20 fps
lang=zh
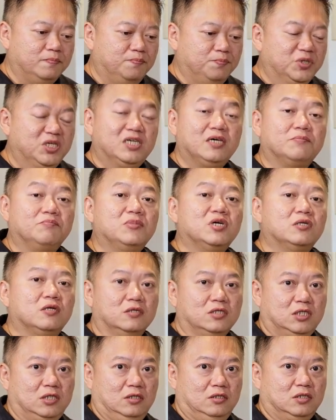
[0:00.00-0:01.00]
片面的
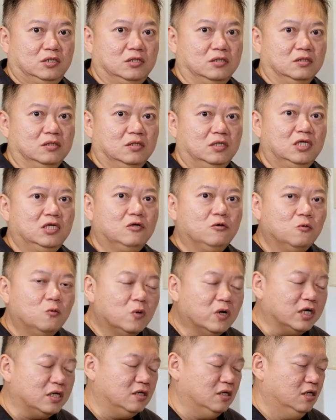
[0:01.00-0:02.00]
解释，因
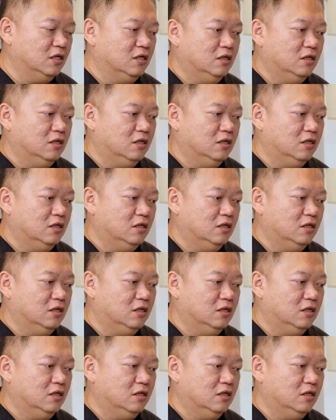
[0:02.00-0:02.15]
为